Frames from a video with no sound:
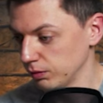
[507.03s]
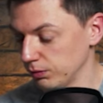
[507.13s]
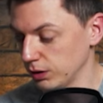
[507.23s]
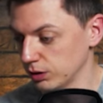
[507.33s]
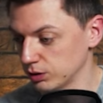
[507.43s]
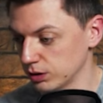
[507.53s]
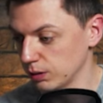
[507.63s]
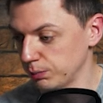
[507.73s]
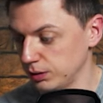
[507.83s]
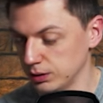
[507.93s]
Większy
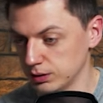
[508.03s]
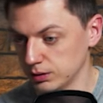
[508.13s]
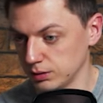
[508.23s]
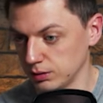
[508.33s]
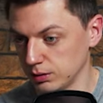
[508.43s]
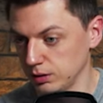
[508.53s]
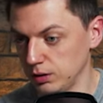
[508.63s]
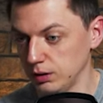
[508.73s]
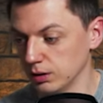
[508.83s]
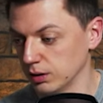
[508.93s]
napis
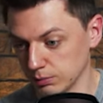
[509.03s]
i